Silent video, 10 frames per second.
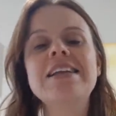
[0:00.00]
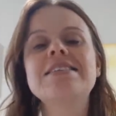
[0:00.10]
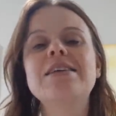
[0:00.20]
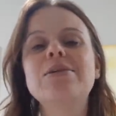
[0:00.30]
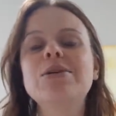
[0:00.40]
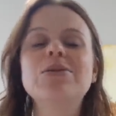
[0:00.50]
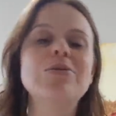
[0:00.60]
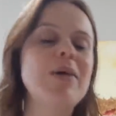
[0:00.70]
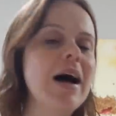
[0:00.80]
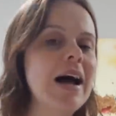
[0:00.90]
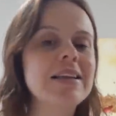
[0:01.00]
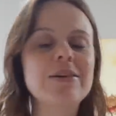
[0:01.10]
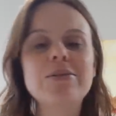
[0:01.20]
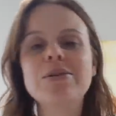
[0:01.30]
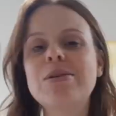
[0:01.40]
Eles estão indo no mar,
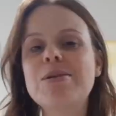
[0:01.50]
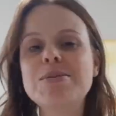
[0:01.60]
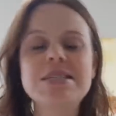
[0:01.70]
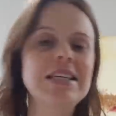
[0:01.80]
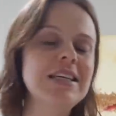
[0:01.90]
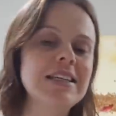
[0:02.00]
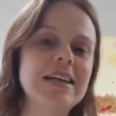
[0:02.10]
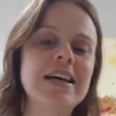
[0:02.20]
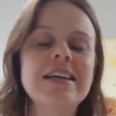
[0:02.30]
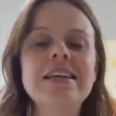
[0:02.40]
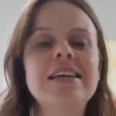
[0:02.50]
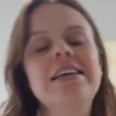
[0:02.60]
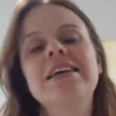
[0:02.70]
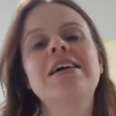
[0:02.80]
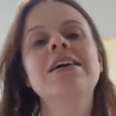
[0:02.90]
estão na piscina
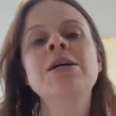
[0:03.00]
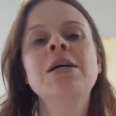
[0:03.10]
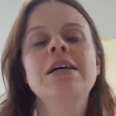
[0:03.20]
e